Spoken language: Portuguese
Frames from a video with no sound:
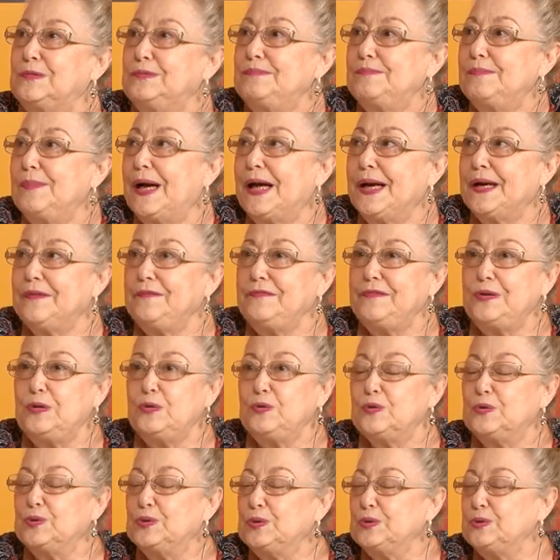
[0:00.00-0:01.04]

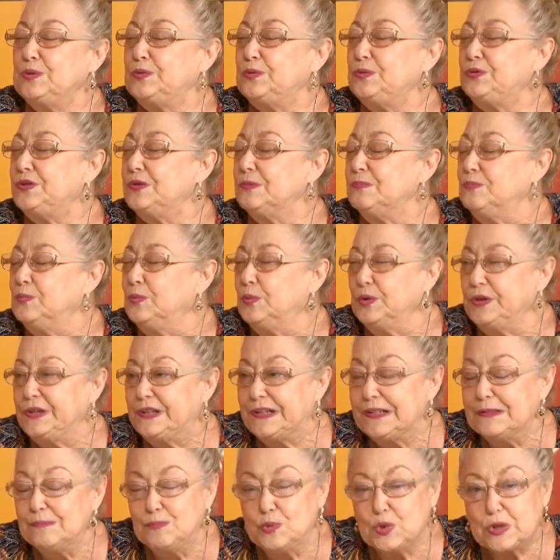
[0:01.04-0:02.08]
maravilhoso, de
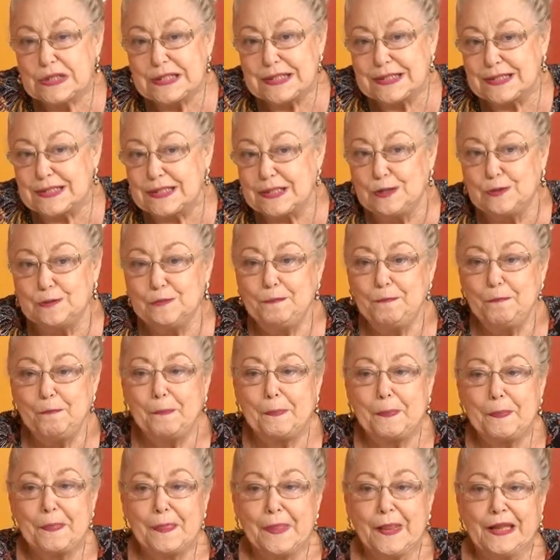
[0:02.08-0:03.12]
muita emoção.
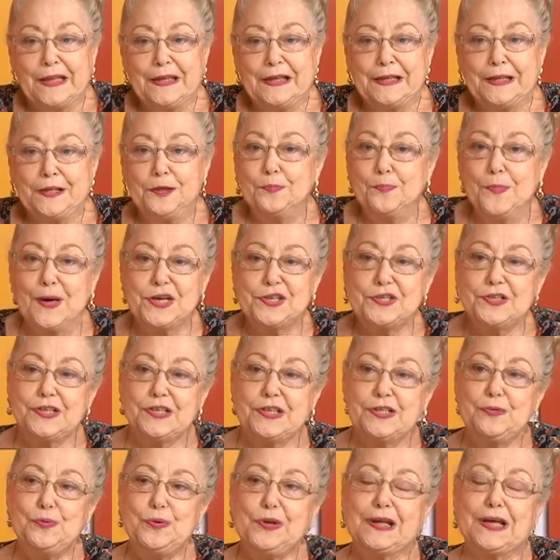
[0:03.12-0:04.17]

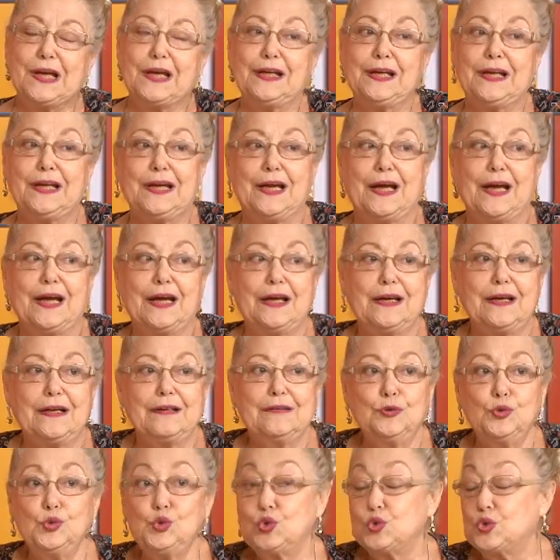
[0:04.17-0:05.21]
Imagino o que, que é.
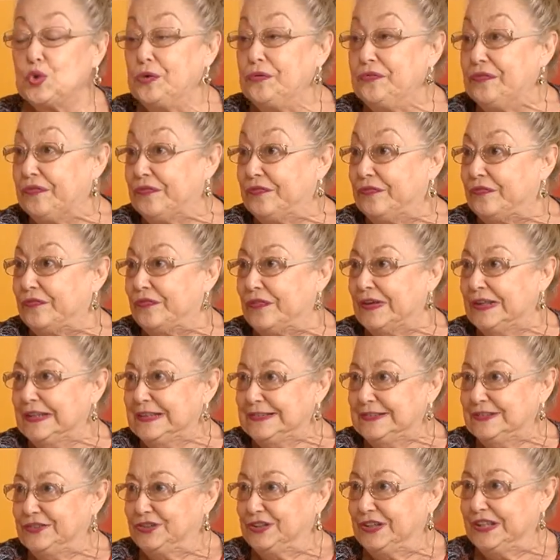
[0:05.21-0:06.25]
Eu sou fã
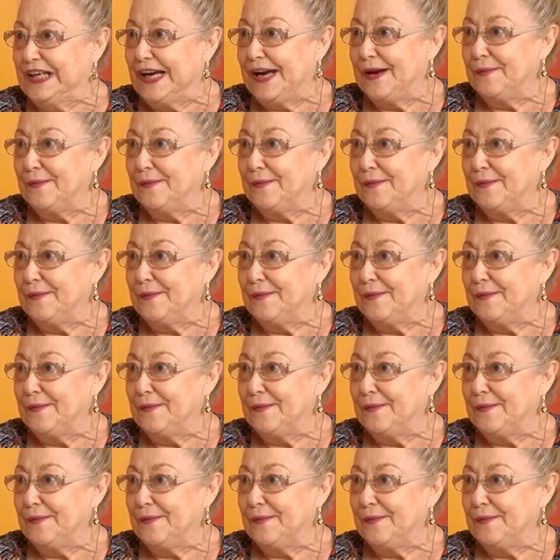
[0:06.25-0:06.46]
de Ney